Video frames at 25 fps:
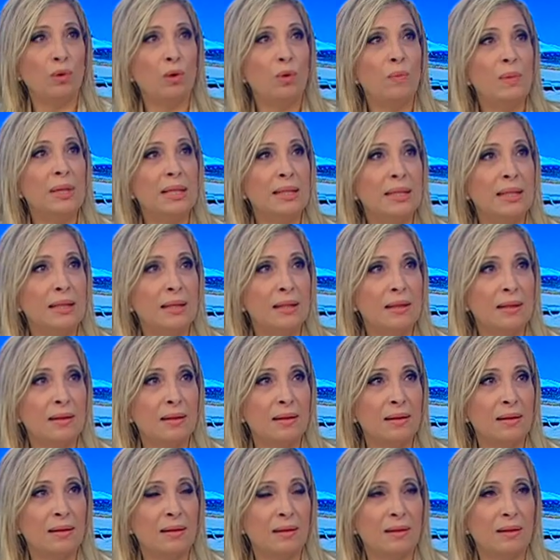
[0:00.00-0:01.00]
2006.
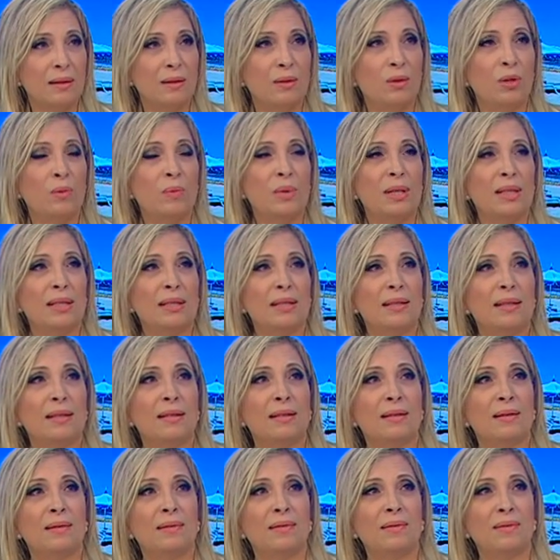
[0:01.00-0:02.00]
Ah, 2006.
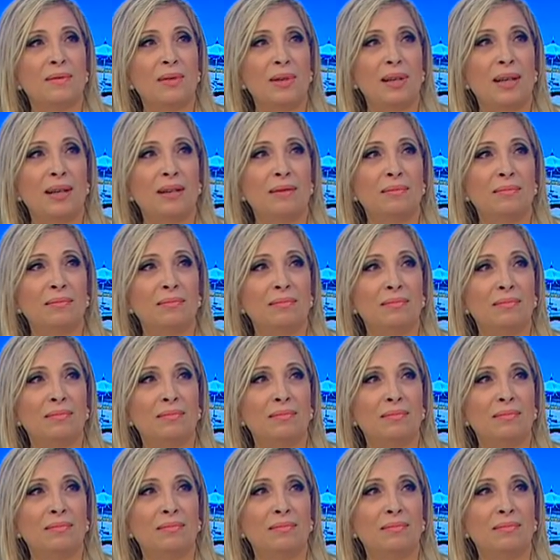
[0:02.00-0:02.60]
2006, voilà. Très